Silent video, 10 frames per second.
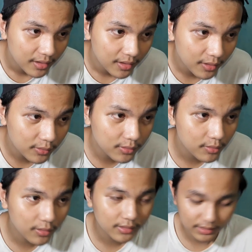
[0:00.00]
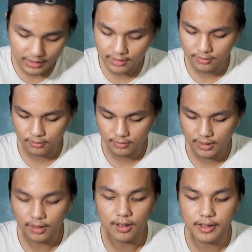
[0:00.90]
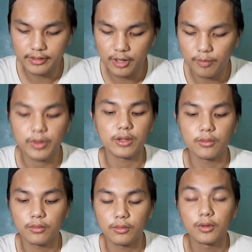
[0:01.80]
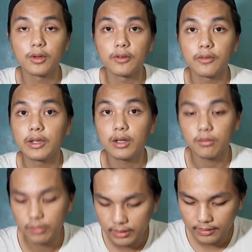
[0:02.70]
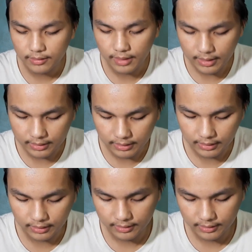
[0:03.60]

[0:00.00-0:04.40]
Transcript: Ang gusto ko kasi dito talaga, syempre, yung fingerprint scanning.